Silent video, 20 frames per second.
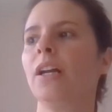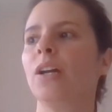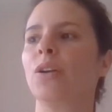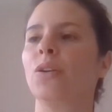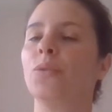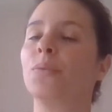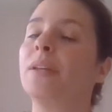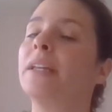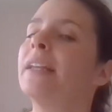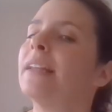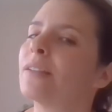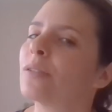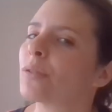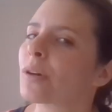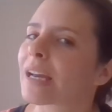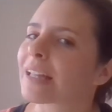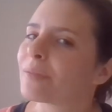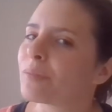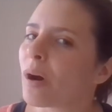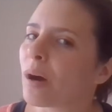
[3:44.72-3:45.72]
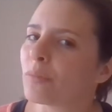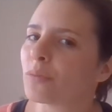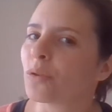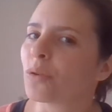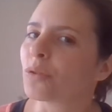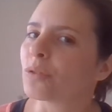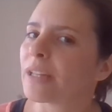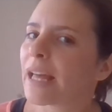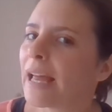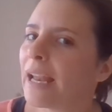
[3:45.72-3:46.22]
Lui, il est secrètement
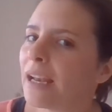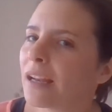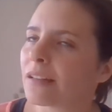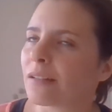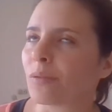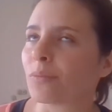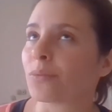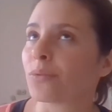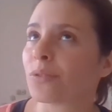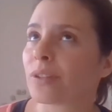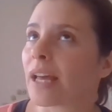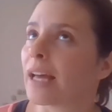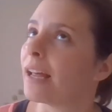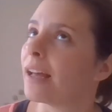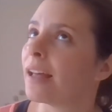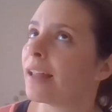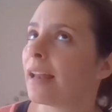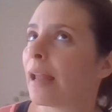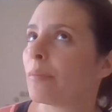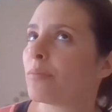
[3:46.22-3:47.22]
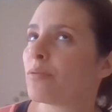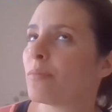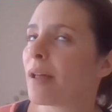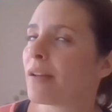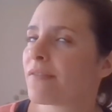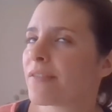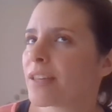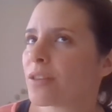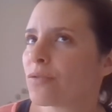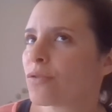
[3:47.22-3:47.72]
amoureux d'elle. En plus, elle est la plus
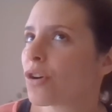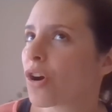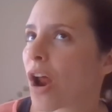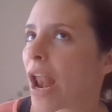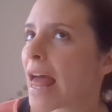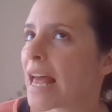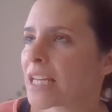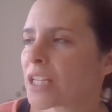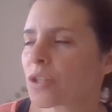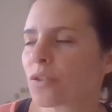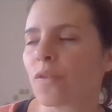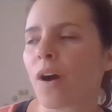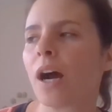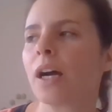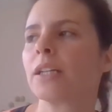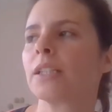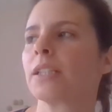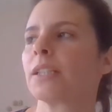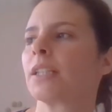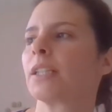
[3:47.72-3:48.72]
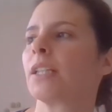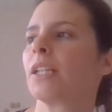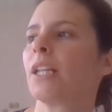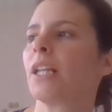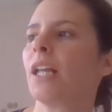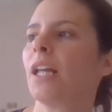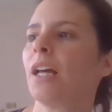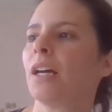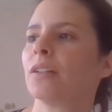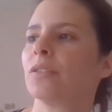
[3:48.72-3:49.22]
belle fille du collège, tu vois.
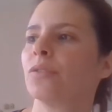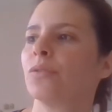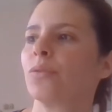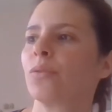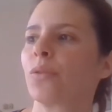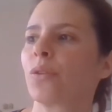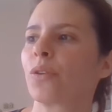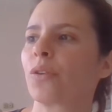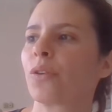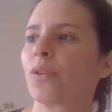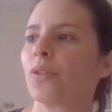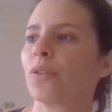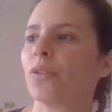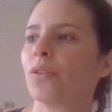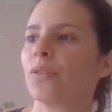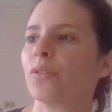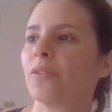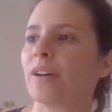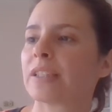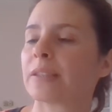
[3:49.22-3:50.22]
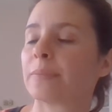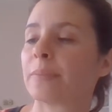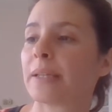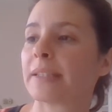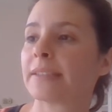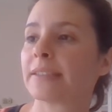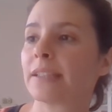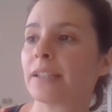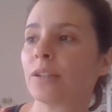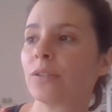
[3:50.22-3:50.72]
Donc, euh, va se
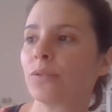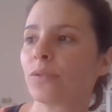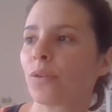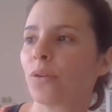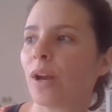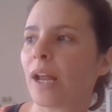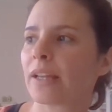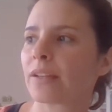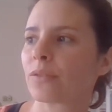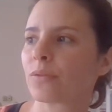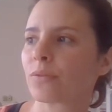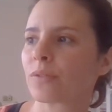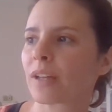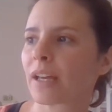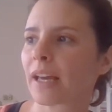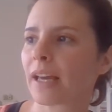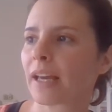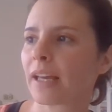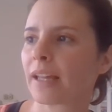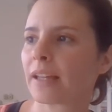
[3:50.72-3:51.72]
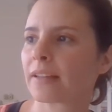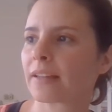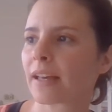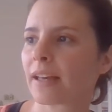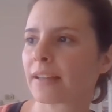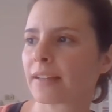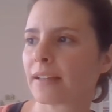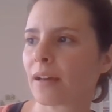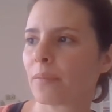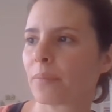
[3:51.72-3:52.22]
passer une relation très,
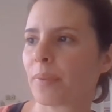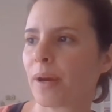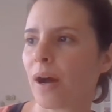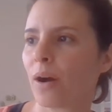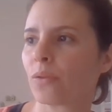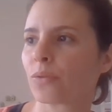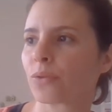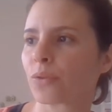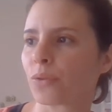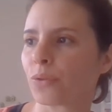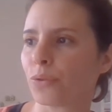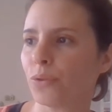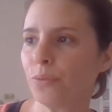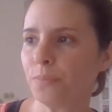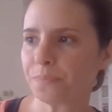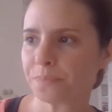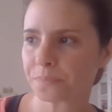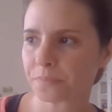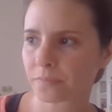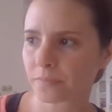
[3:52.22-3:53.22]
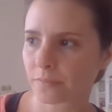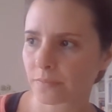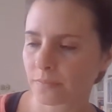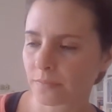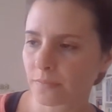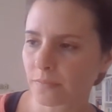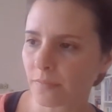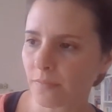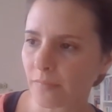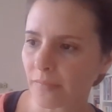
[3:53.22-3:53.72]
très sympa entre deux.
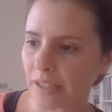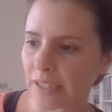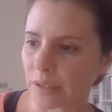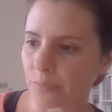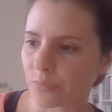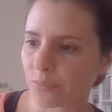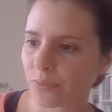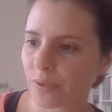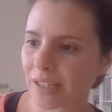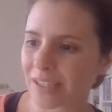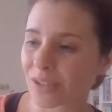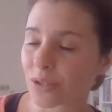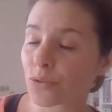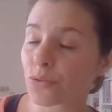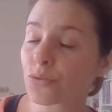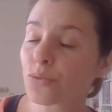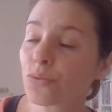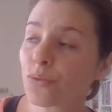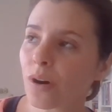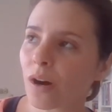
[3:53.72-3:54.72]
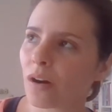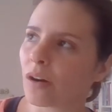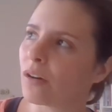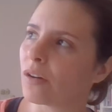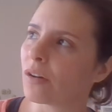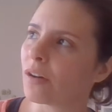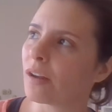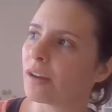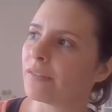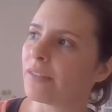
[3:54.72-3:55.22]
Et puis un jour,
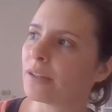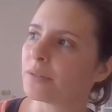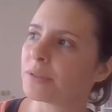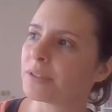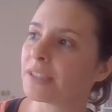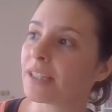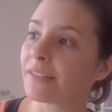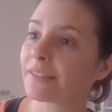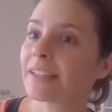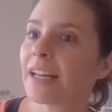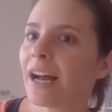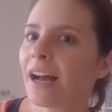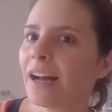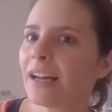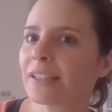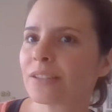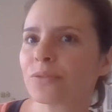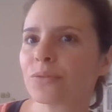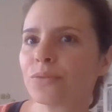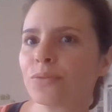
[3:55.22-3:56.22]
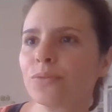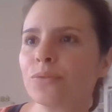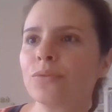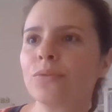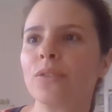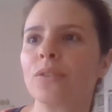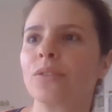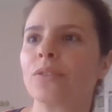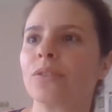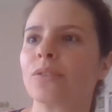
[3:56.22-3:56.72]
euh, elle va lui dire Viens et
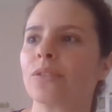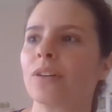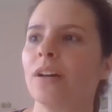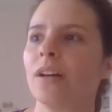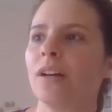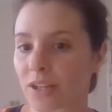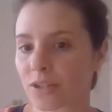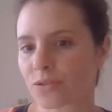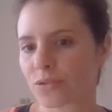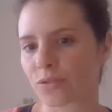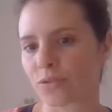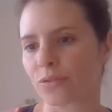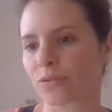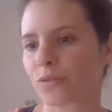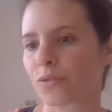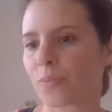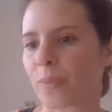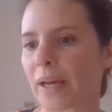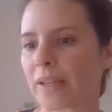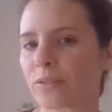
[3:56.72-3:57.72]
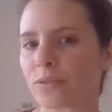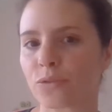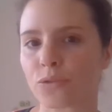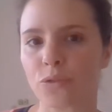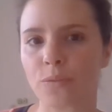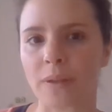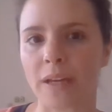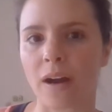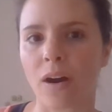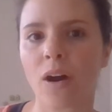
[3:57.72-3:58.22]
tout, euh, je, te, prête une
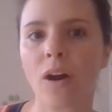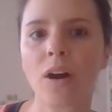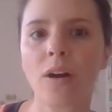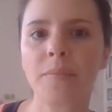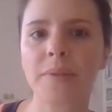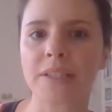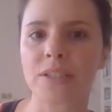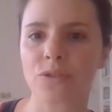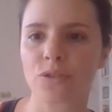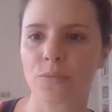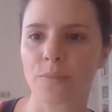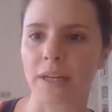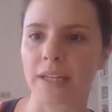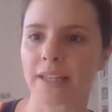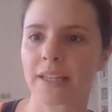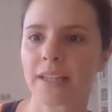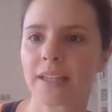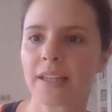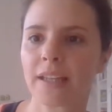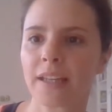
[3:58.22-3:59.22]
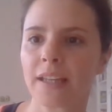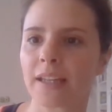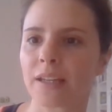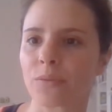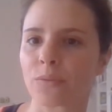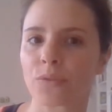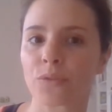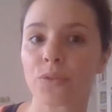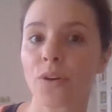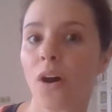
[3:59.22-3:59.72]
de mes robes et je te maquille et
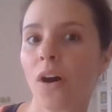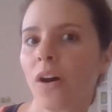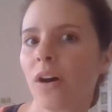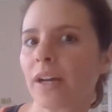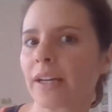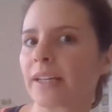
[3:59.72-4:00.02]
on sort